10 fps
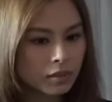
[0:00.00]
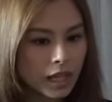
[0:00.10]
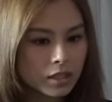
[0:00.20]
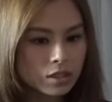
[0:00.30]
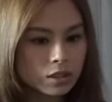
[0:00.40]

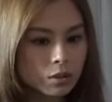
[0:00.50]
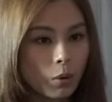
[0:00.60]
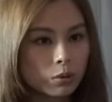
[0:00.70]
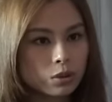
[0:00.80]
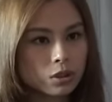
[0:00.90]
但是
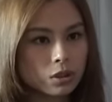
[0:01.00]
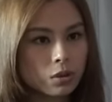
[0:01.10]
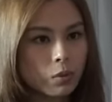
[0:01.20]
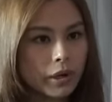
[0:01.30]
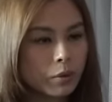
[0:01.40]
同
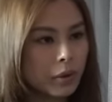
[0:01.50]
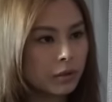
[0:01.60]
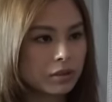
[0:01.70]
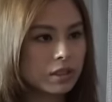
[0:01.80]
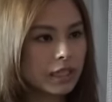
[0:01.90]
时，我也
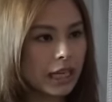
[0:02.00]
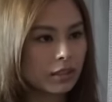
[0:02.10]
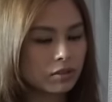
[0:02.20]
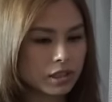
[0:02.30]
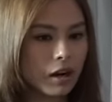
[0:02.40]
为我自己感
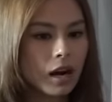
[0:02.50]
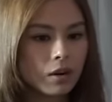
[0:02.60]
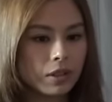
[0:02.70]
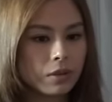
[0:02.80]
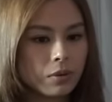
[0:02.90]
到骄
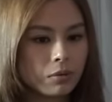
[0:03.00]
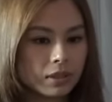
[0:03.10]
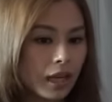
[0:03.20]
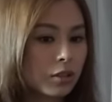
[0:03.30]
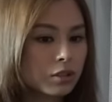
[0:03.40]
傲，因为
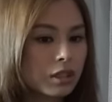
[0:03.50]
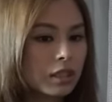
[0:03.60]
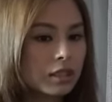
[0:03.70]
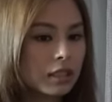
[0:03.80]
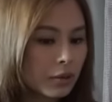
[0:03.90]
我当时
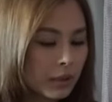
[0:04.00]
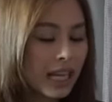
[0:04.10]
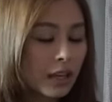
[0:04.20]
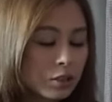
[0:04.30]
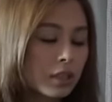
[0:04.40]
的、因为
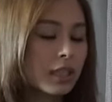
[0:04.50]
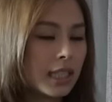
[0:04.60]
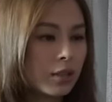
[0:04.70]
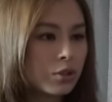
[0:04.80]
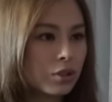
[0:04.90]
当时的
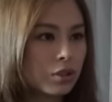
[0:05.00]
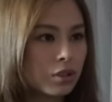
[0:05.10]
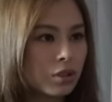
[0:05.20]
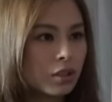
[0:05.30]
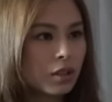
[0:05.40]
坚
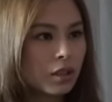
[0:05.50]
持，